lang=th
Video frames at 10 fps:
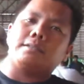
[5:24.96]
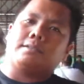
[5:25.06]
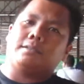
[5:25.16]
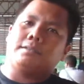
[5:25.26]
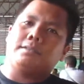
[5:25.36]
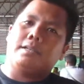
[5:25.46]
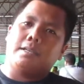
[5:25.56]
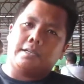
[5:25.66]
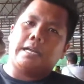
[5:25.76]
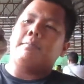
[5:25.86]
ครับ
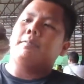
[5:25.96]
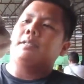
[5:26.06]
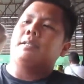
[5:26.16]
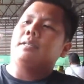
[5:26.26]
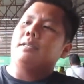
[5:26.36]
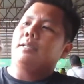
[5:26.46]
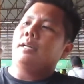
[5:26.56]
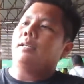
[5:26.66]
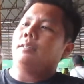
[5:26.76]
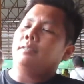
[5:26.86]
ครับแล้ว
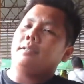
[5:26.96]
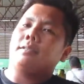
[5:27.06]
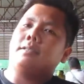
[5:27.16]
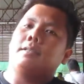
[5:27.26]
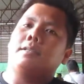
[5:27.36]
มีเบอร์ไลน์ไหมครับ